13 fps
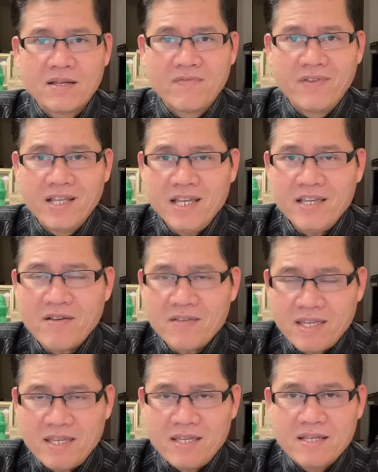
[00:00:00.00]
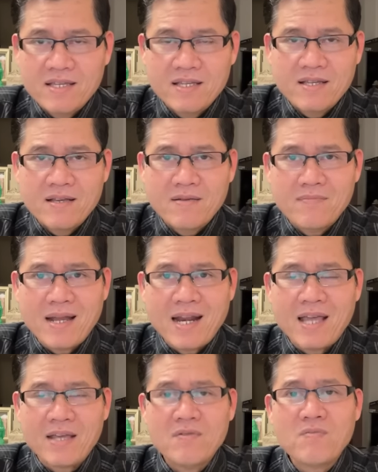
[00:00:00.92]
vì lý do gì mà
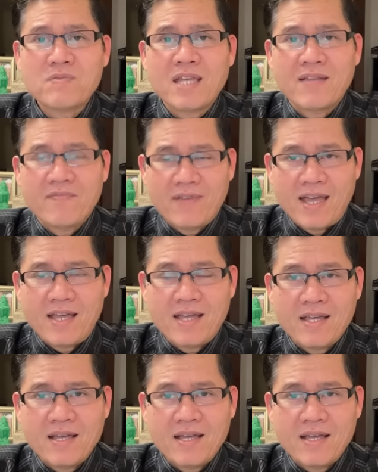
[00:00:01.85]
lại rút tiền về